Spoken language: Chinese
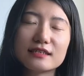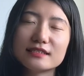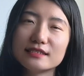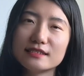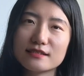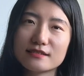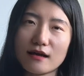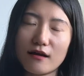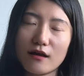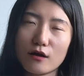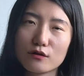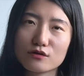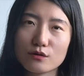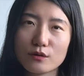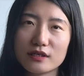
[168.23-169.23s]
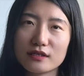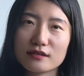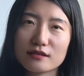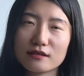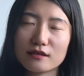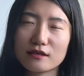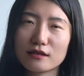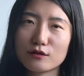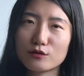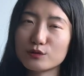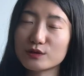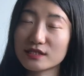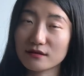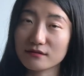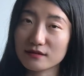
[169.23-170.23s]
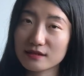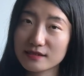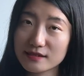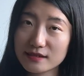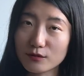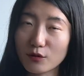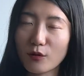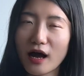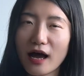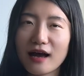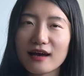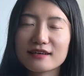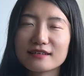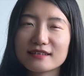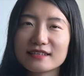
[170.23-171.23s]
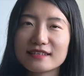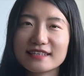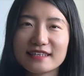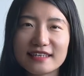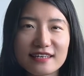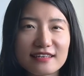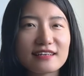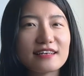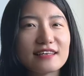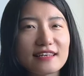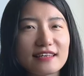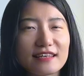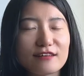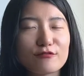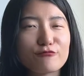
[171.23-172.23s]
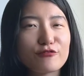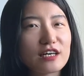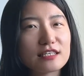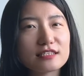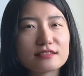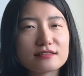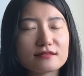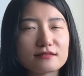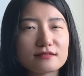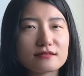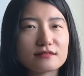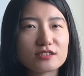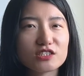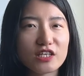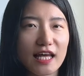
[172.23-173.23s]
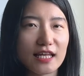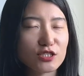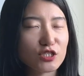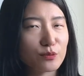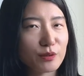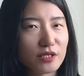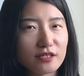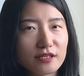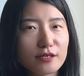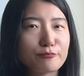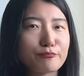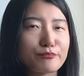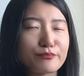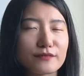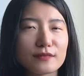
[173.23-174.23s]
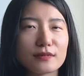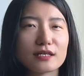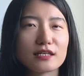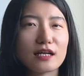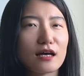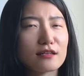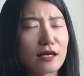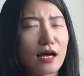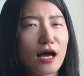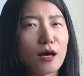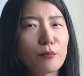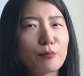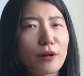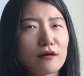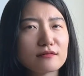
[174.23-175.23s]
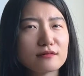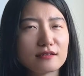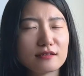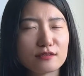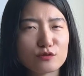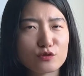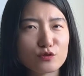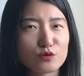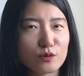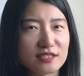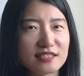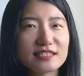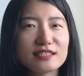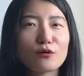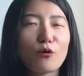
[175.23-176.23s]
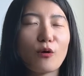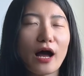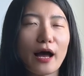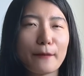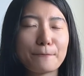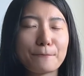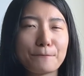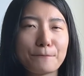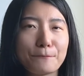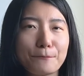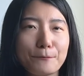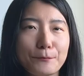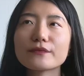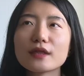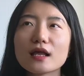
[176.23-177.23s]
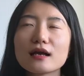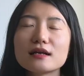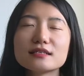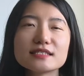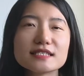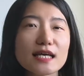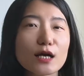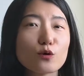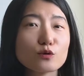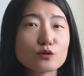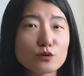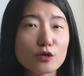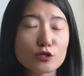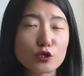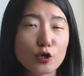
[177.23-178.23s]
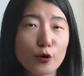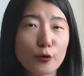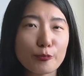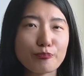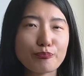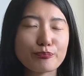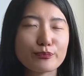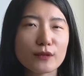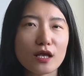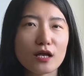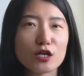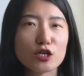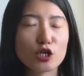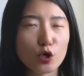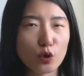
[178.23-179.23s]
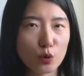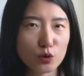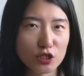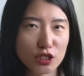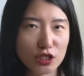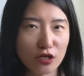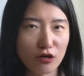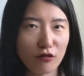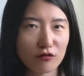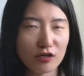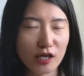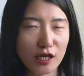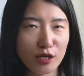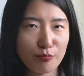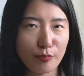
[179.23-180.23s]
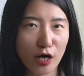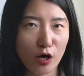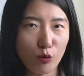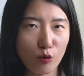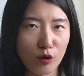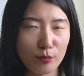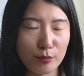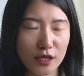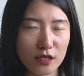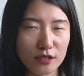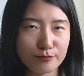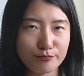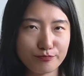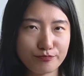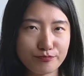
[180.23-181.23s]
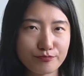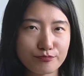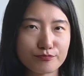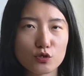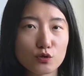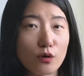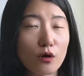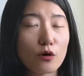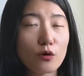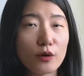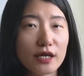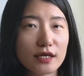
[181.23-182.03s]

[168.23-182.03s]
你想要做一个旅行的计划，你也可以问 ChatGPT，让它帮你做计划，在工作中。人工智能可以帮我们做会